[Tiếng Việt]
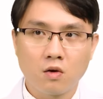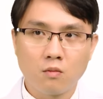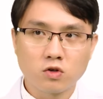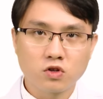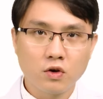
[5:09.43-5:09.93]

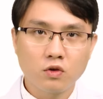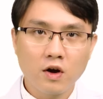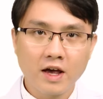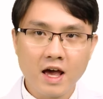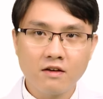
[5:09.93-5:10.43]
Một số yếu
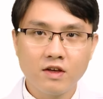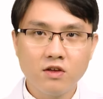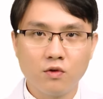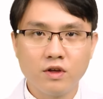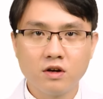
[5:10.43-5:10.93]
tố khác, ví
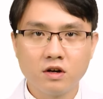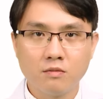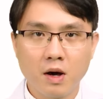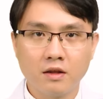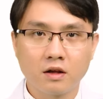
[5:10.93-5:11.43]
dụ như người
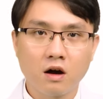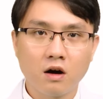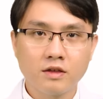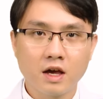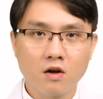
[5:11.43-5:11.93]
bệnh
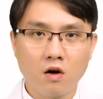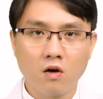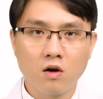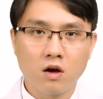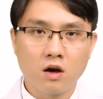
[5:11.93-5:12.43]
có chế độ